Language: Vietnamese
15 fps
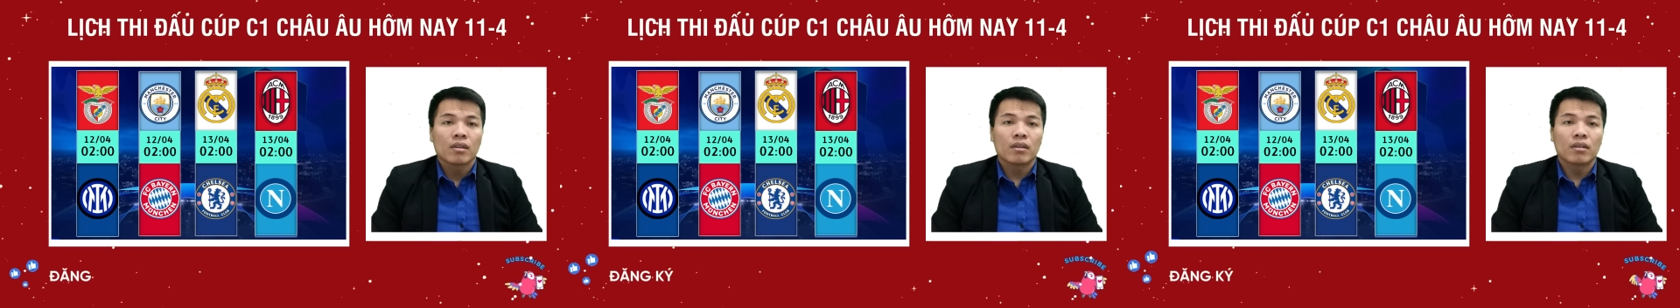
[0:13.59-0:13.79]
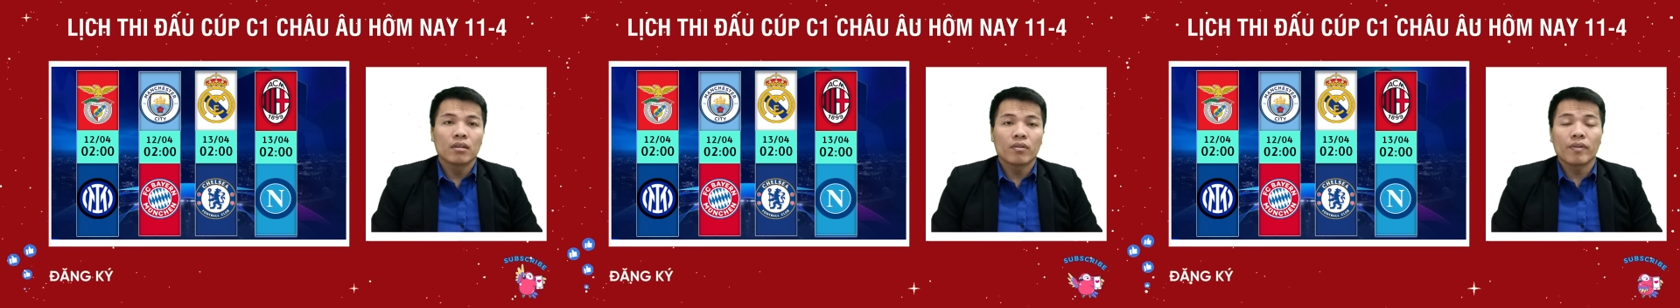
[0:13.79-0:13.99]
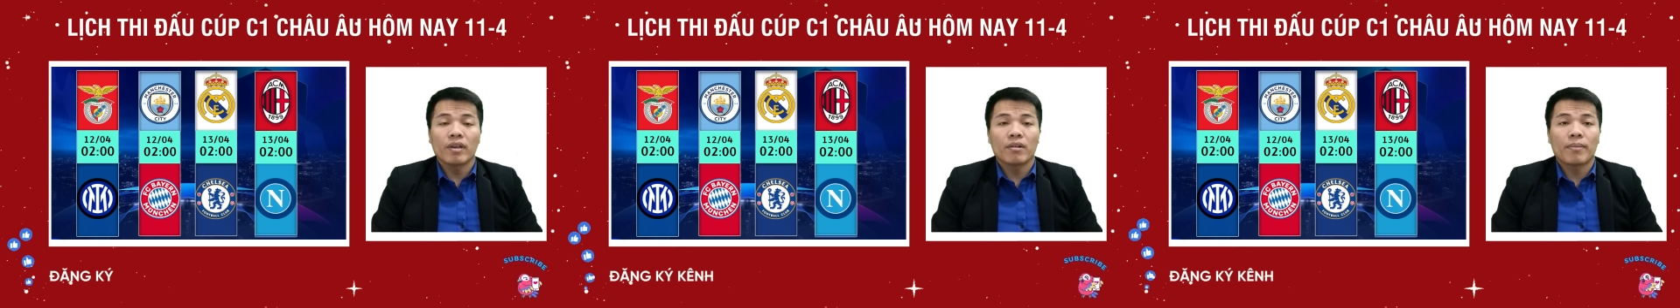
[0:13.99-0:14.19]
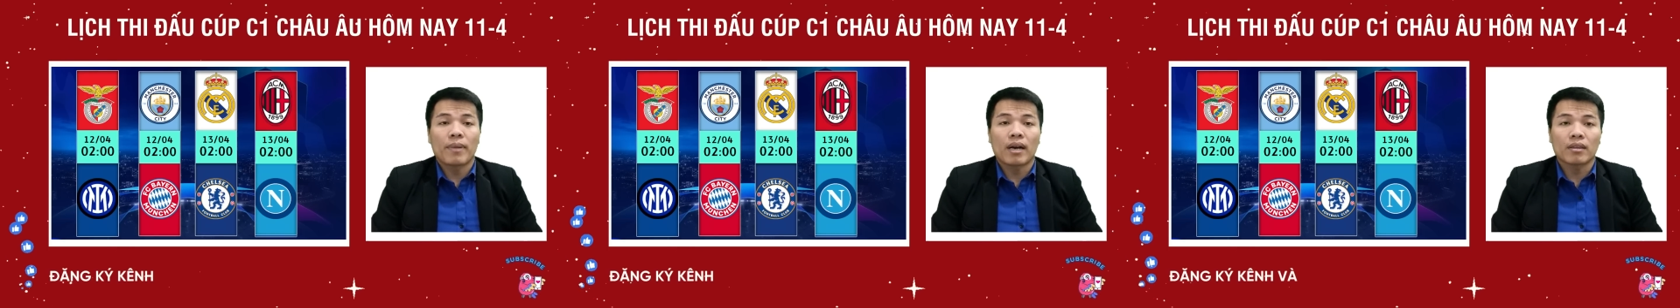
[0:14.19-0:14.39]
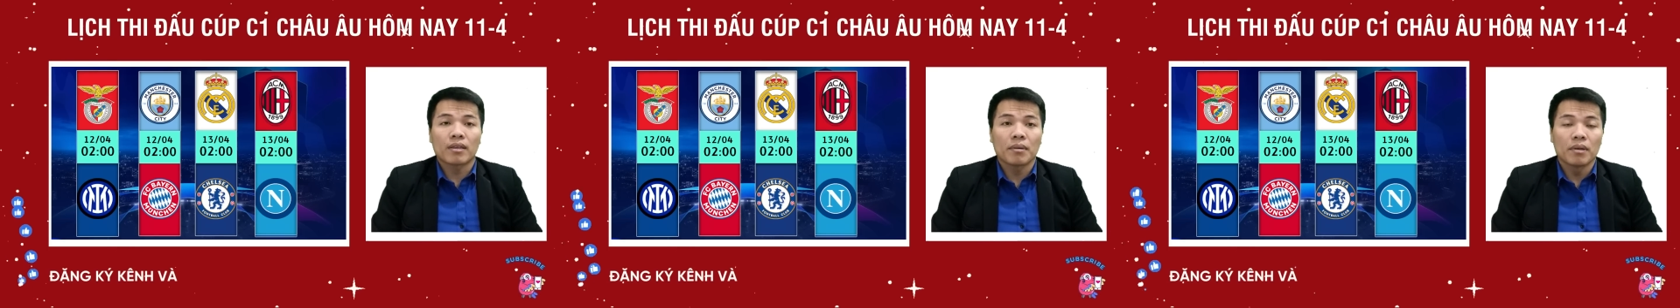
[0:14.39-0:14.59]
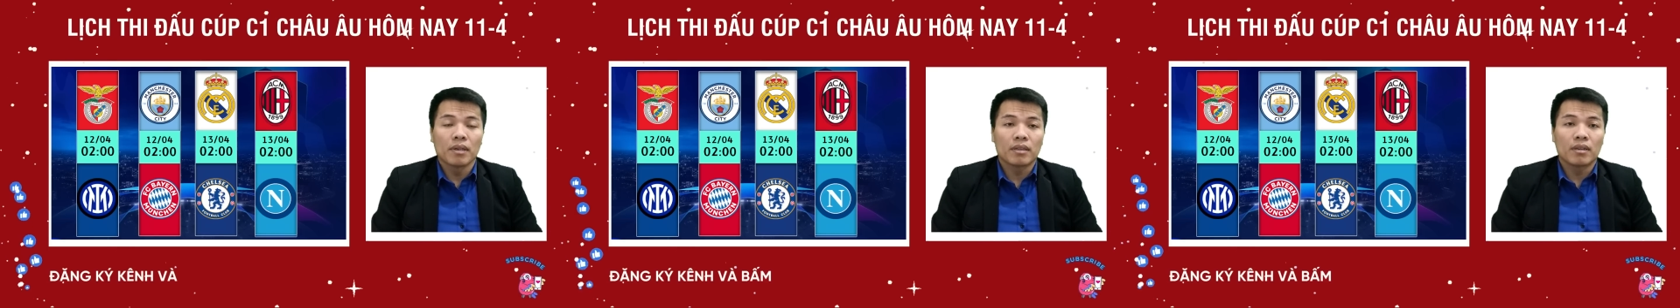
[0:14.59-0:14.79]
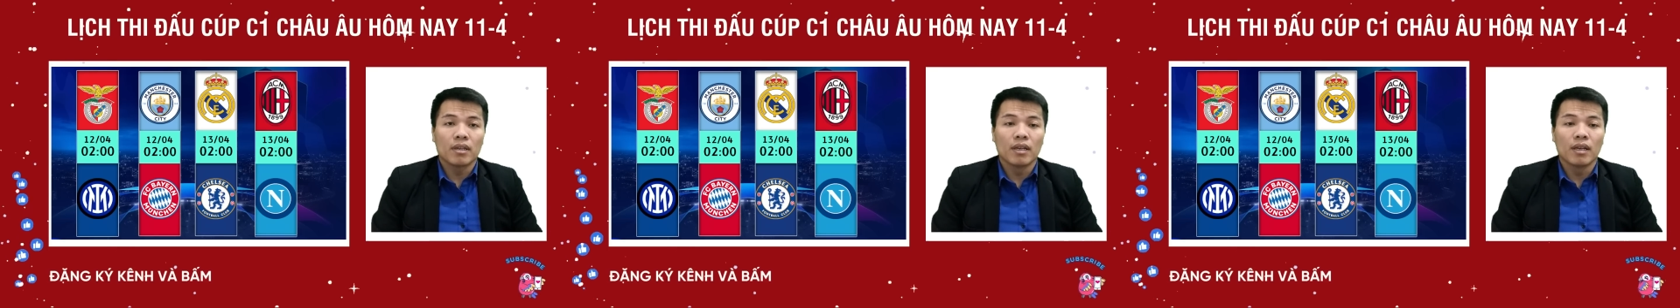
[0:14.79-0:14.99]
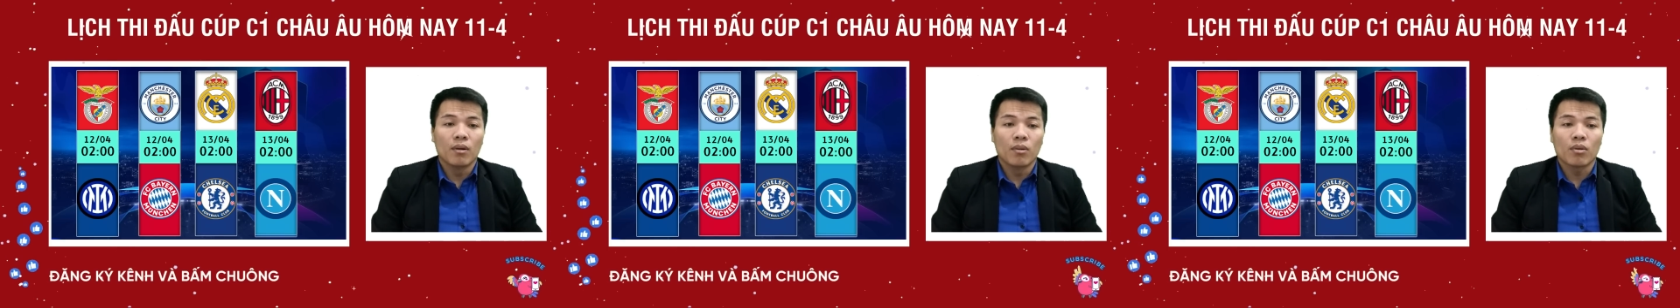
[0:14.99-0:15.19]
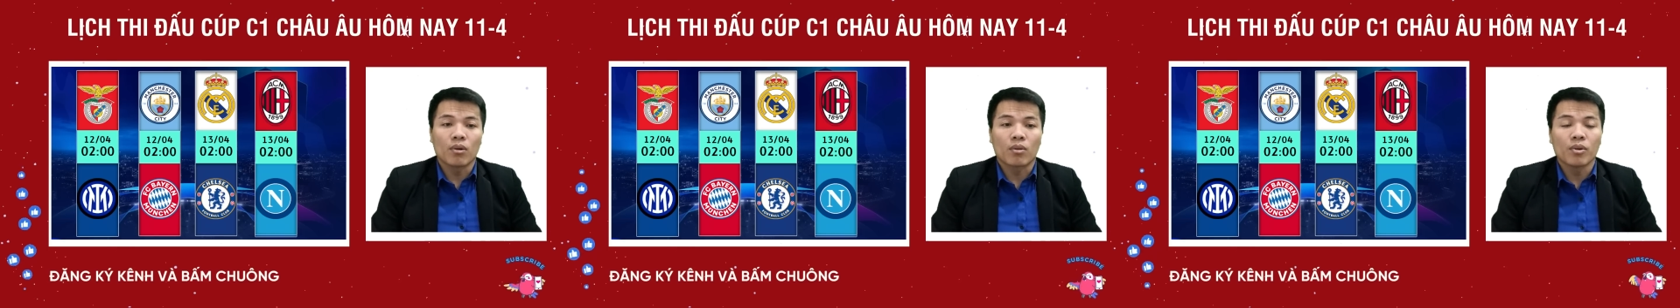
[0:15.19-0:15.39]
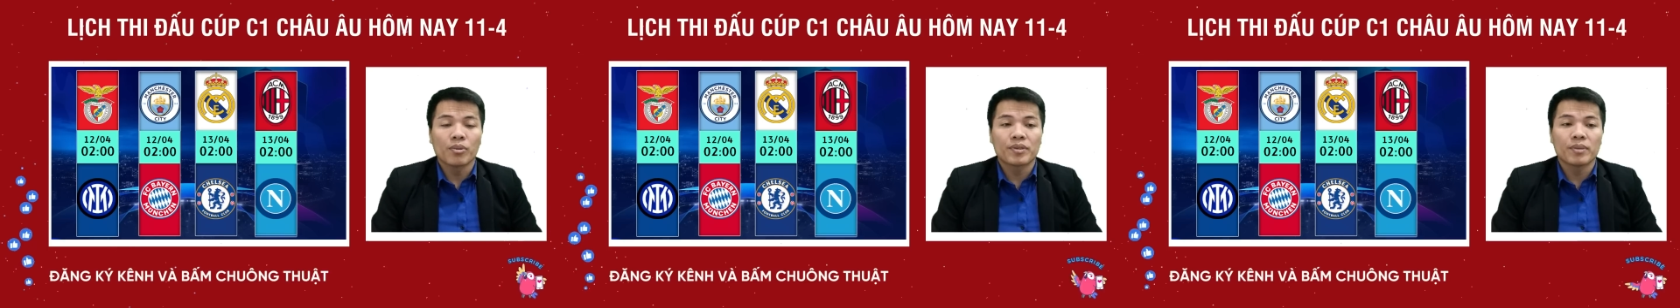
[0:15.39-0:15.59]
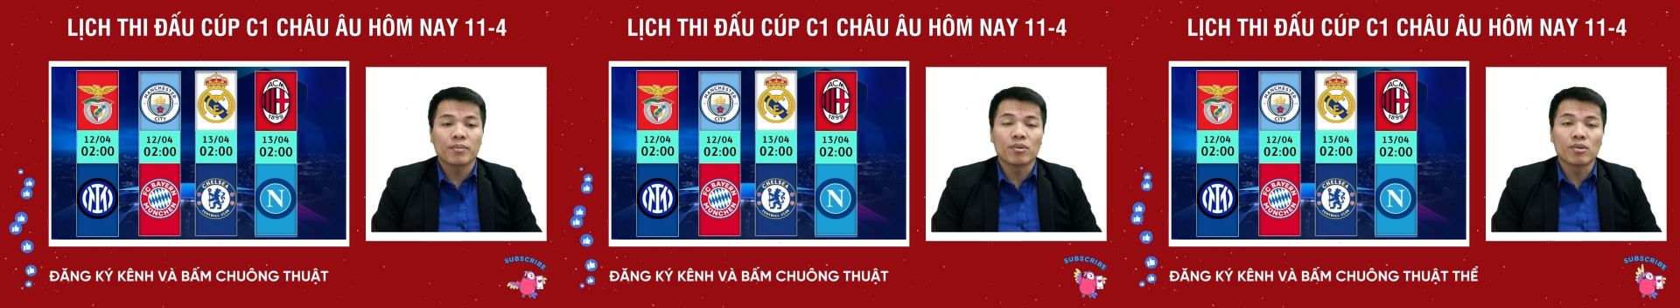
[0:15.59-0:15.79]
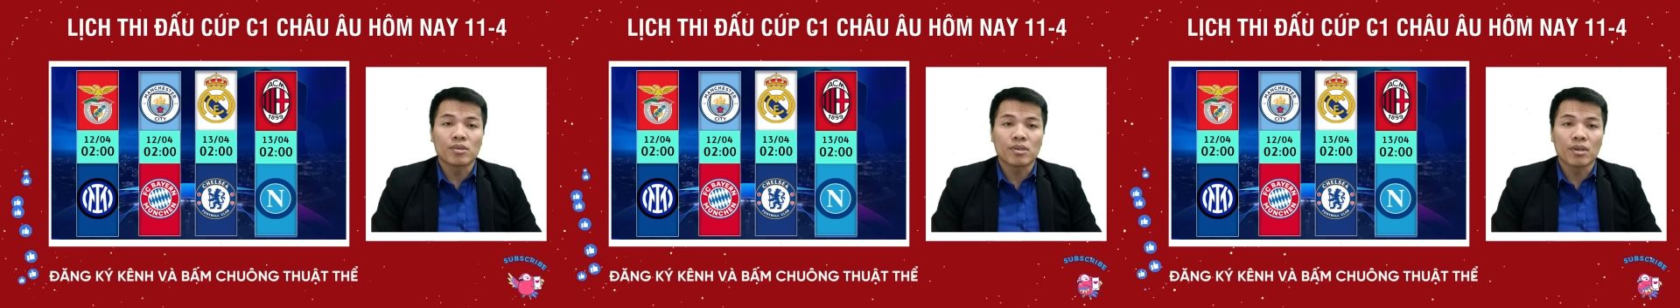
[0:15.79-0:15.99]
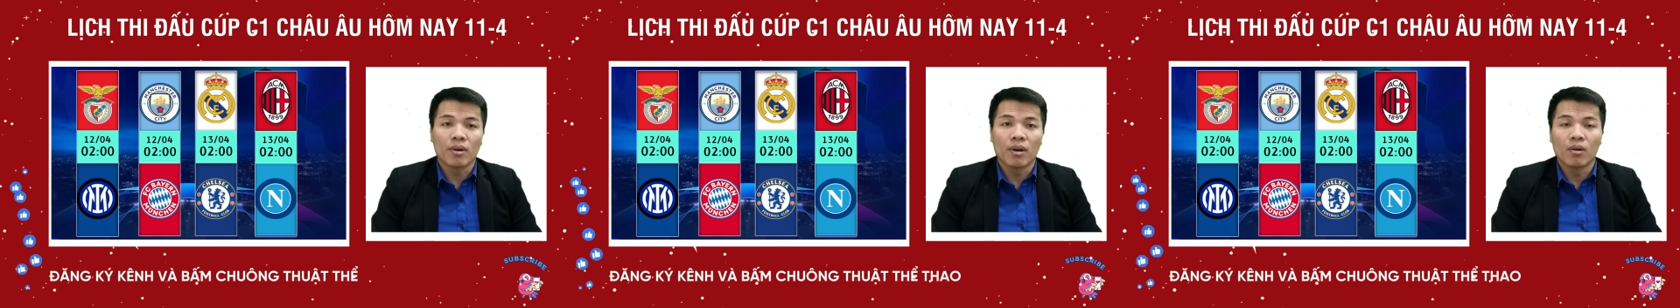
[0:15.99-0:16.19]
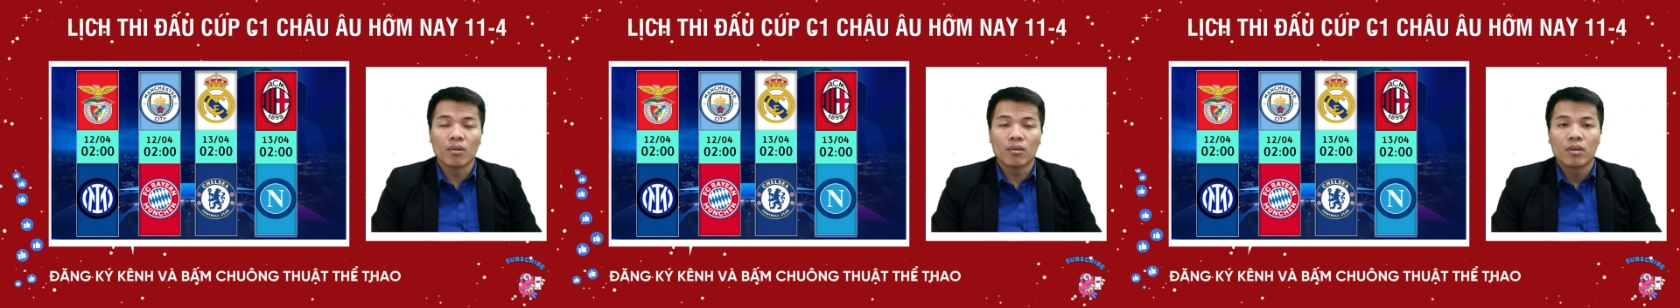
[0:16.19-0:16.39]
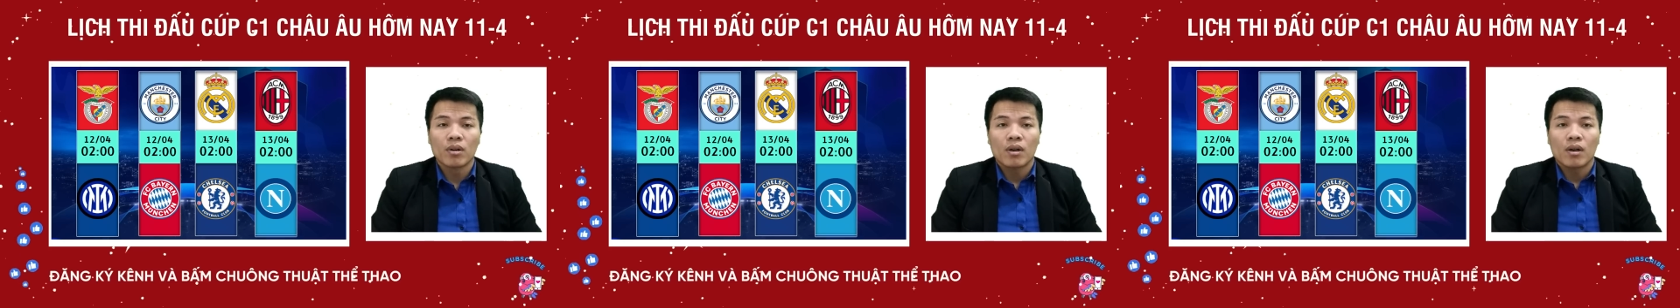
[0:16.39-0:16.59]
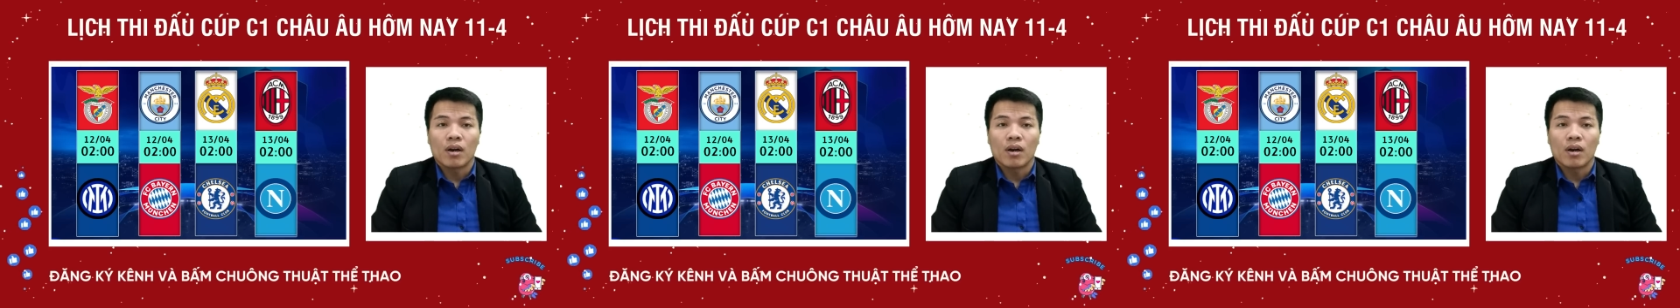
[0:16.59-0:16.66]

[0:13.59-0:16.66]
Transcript: Thưa quý vị và các bạn, theo lịch thi đấu của Cúp C1 châu Âu